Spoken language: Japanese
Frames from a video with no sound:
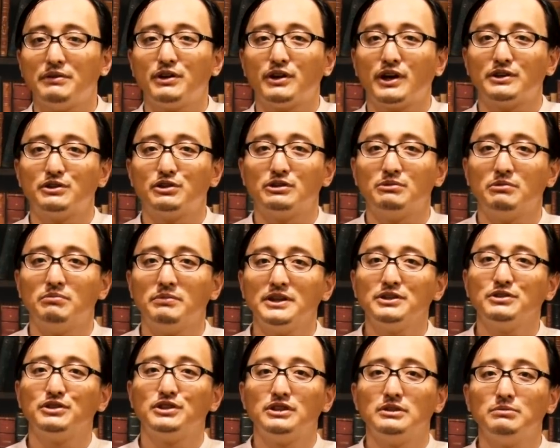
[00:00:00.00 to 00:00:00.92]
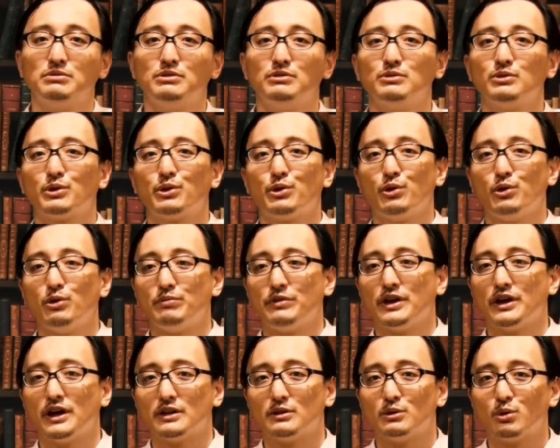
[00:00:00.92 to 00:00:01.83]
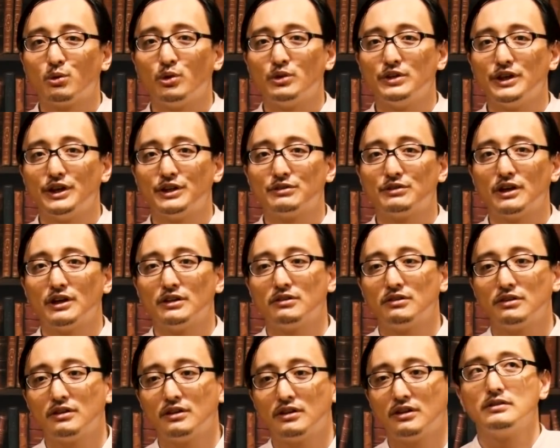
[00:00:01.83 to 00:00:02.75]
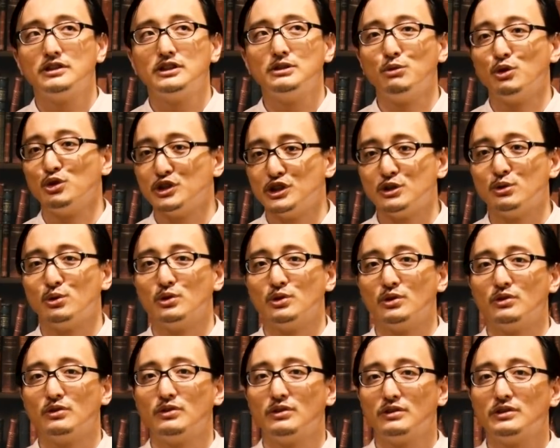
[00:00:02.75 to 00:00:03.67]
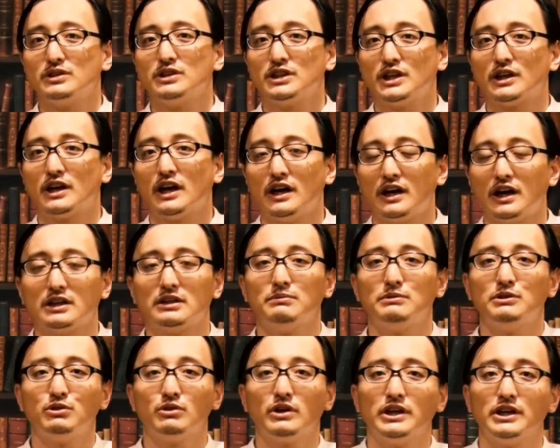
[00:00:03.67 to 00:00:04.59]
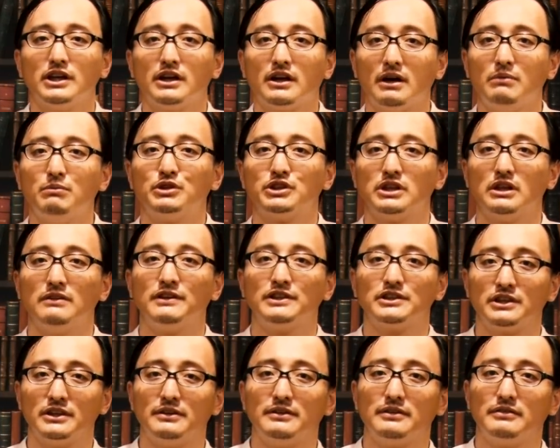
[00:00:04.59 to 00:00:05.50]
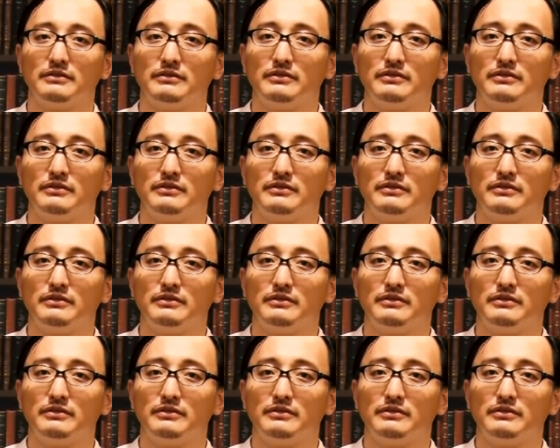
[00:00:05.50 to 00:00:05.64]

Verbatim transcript: べるかっていうのもまず自分の興味がどこにあるか自問自答して考えてみるのがいいかもしれません。